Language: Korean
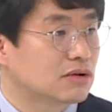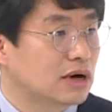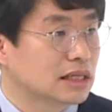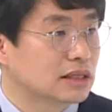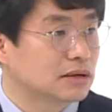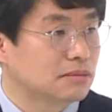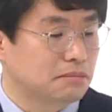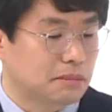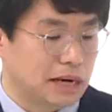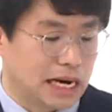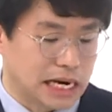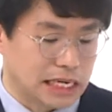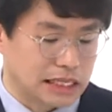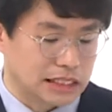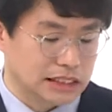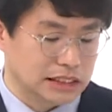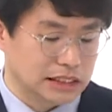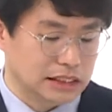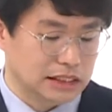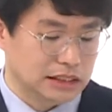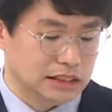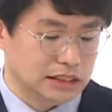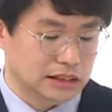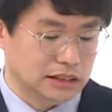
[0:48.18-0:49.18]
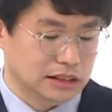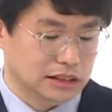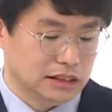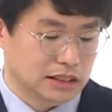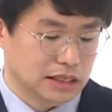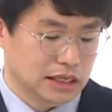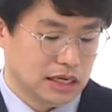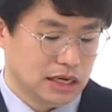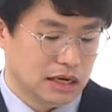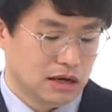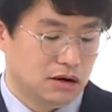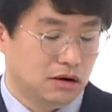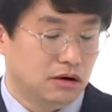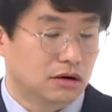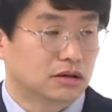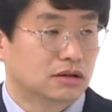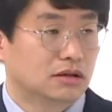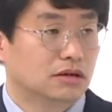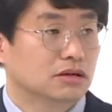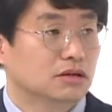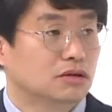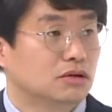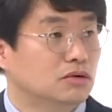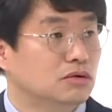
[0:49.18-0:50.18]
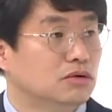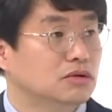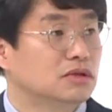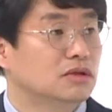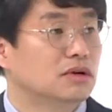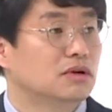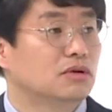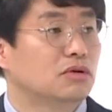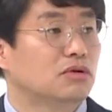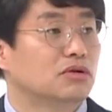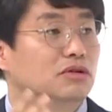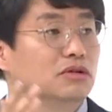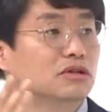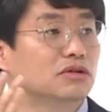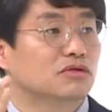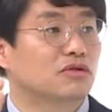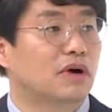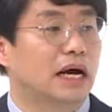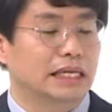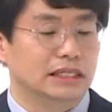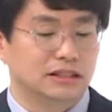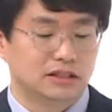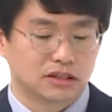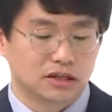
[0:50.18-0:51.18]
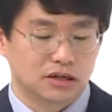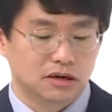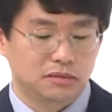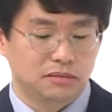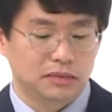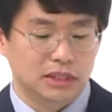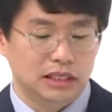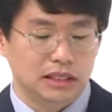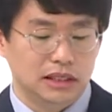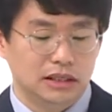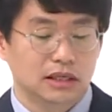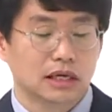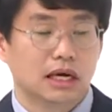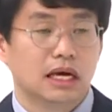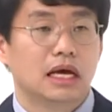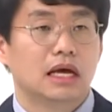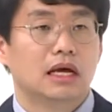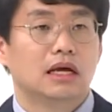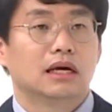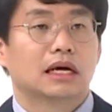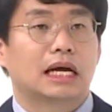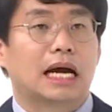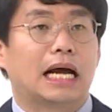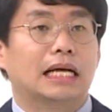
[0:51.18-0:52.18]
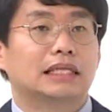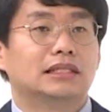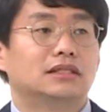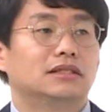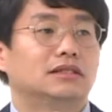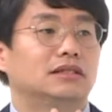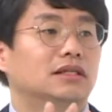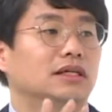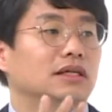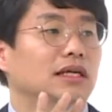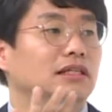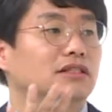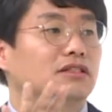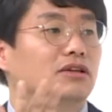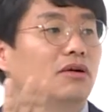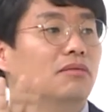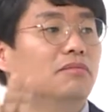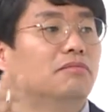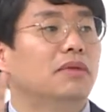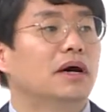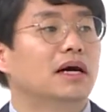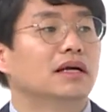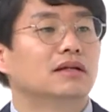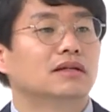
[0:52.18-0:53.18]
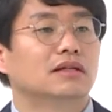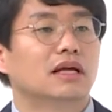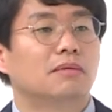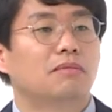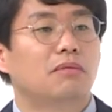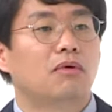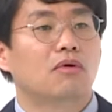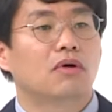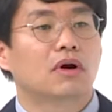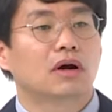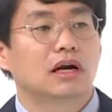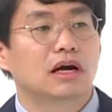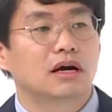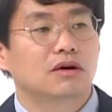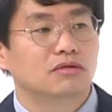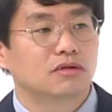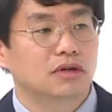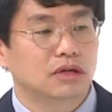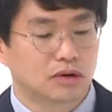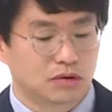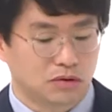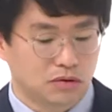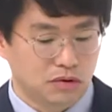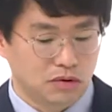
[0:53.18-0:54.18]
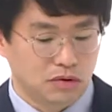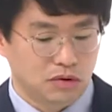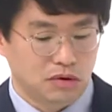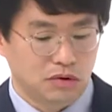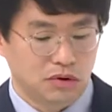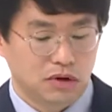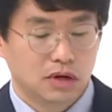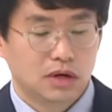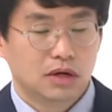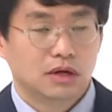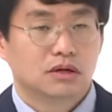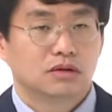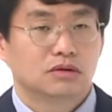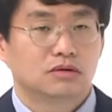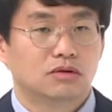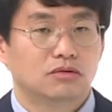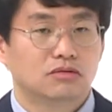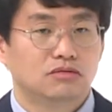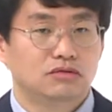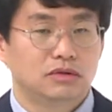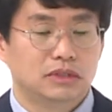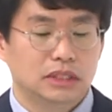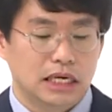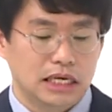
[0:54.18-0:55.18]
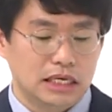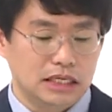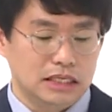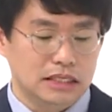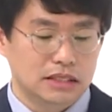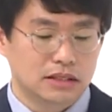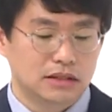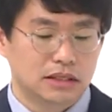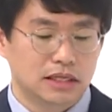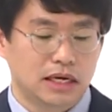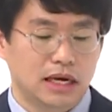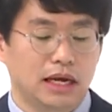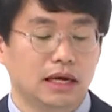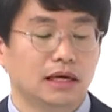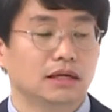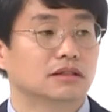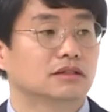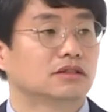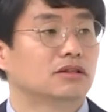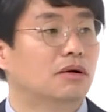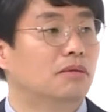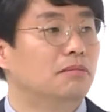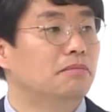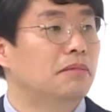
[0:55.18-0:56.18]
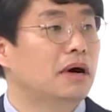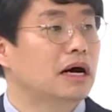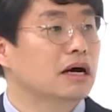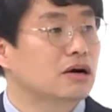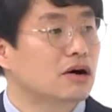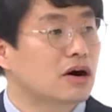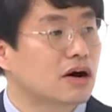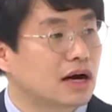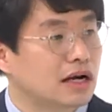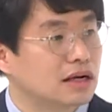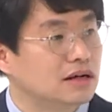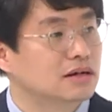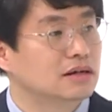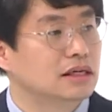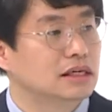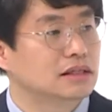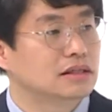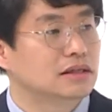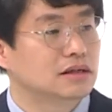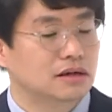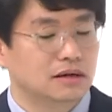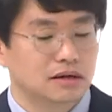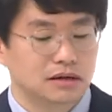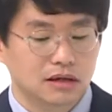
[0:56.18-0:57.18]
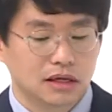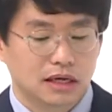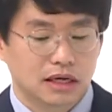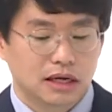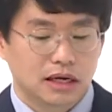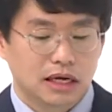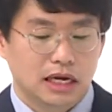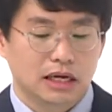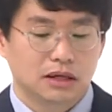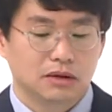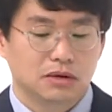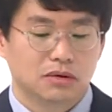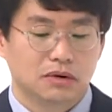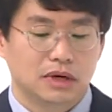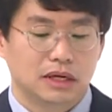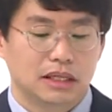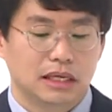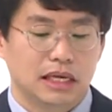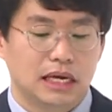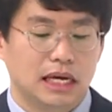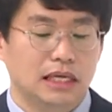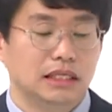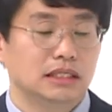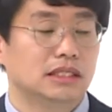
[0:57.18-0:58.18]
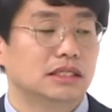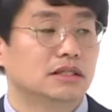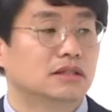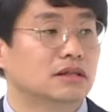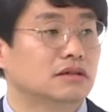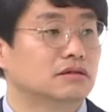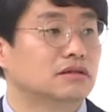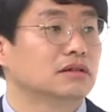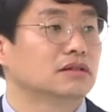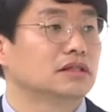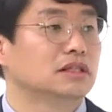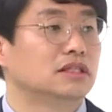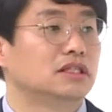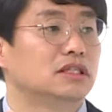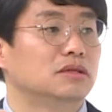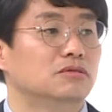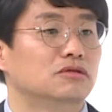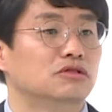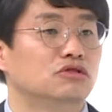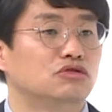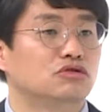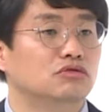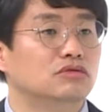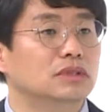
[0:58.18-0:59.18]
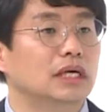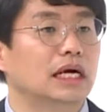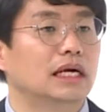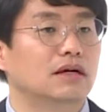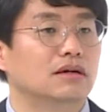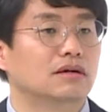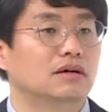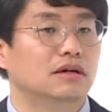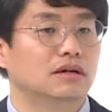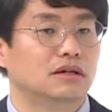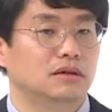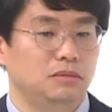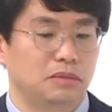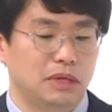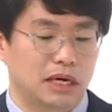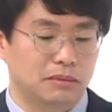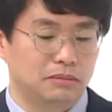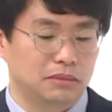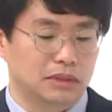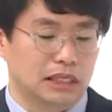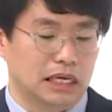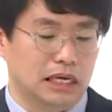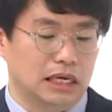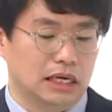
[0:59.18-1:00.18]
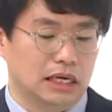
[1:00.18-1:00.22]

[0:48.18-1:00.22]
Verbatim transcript: 하는 말은 어떤 교설 혹은 관점이 가치체계 전반을 다 포괄하고 있고 또 우리의 인생 전반과 관련해서 행동에 대한 실천적 지침을 준다는 걸 의미합니다.